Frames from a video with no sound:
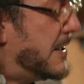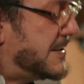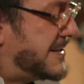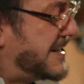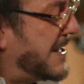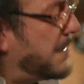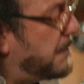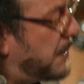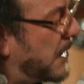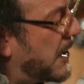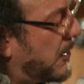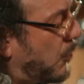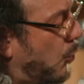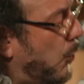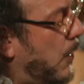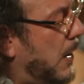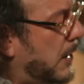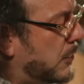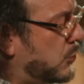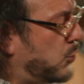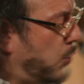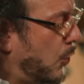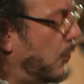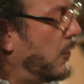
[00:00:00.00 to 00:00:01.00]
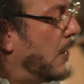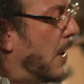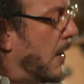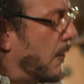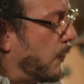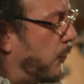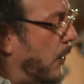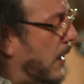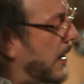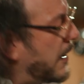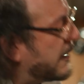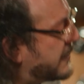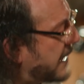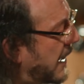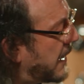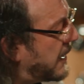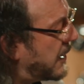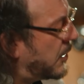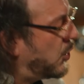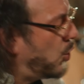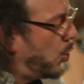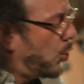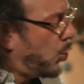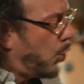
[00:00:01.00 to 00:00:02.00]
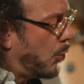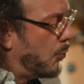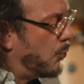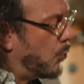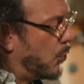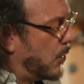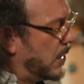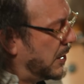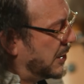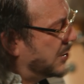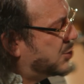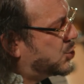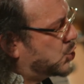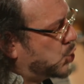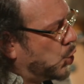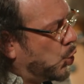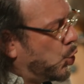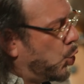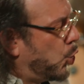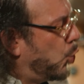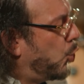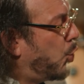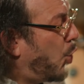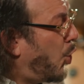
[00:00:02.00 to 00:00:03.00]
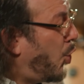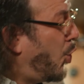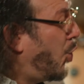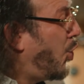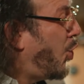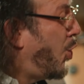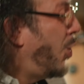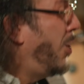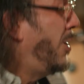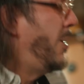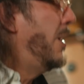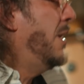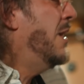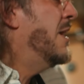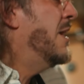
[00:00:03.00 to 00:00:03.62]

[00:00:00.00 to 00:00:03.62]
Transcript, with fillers: siempre y cuando fuera eterno como el sol,